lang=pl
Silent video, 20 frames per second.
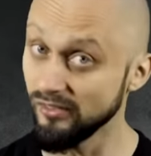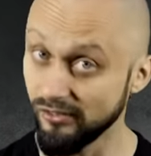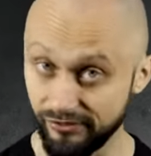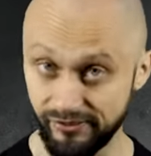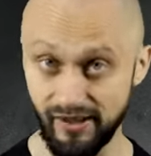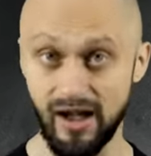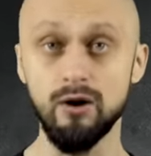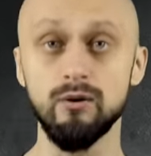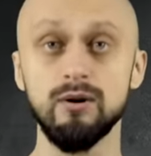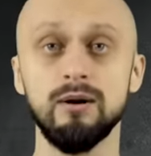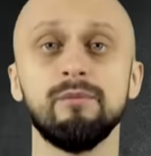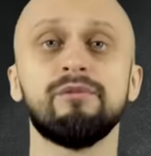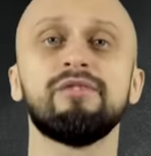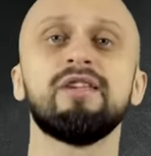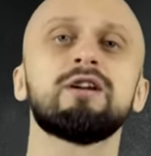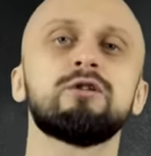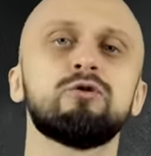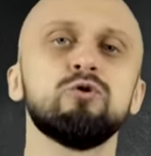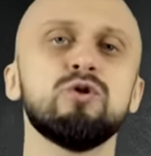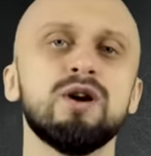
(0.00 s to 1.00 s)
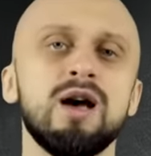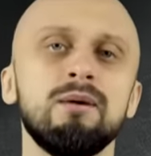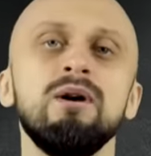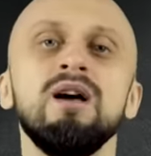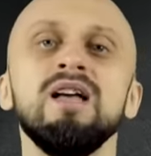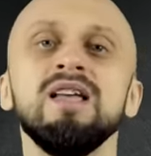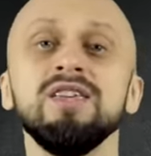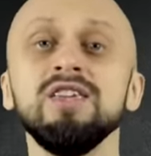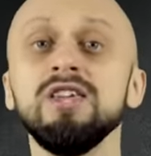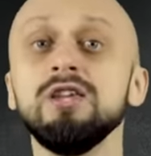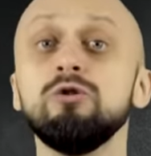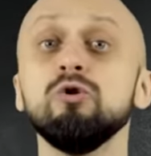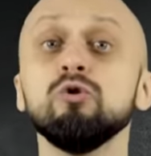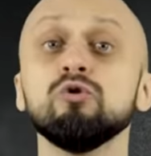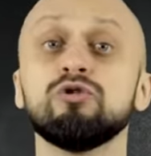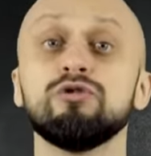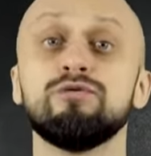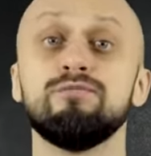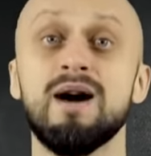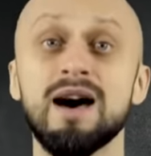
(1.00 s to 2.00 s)
całym serduchem i
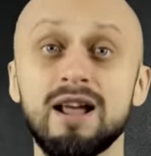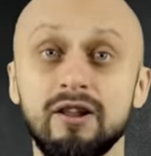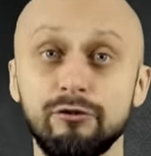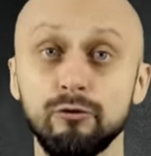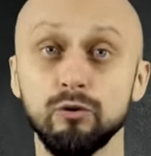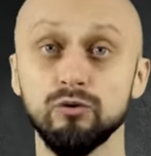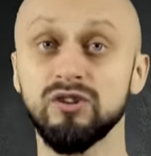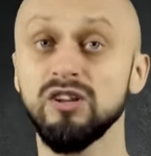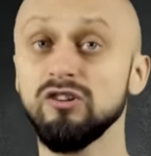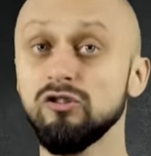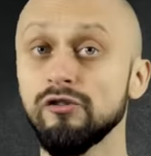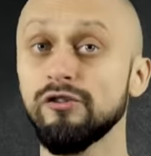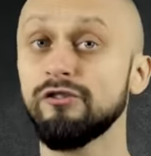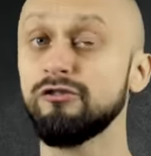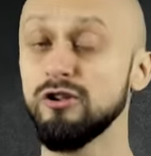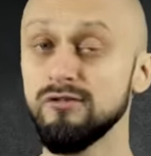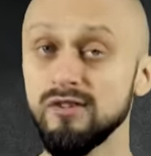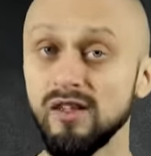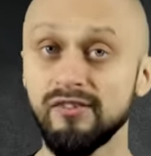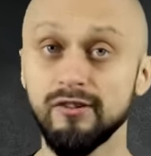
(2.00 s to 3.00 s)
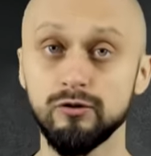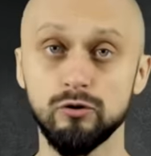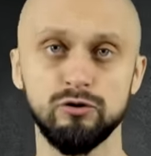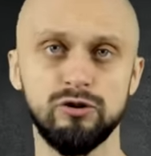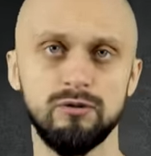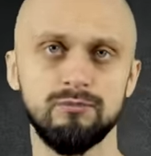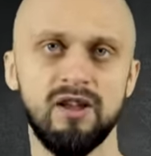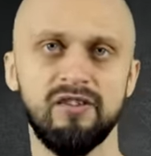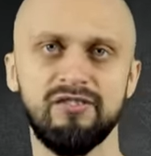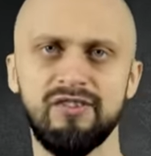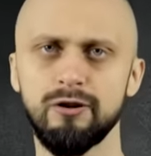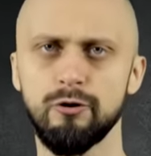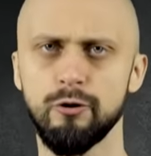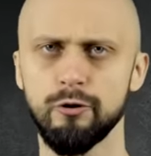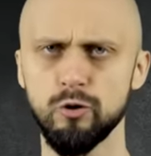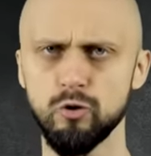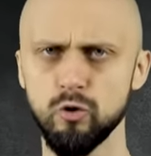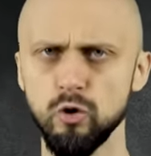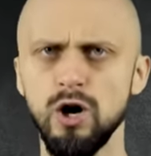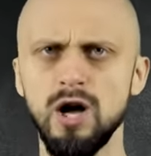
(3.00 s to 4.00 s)
już w marcu 1918
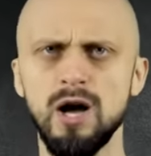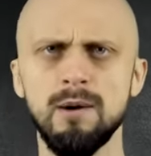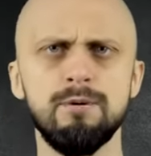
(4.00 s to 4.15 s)
roku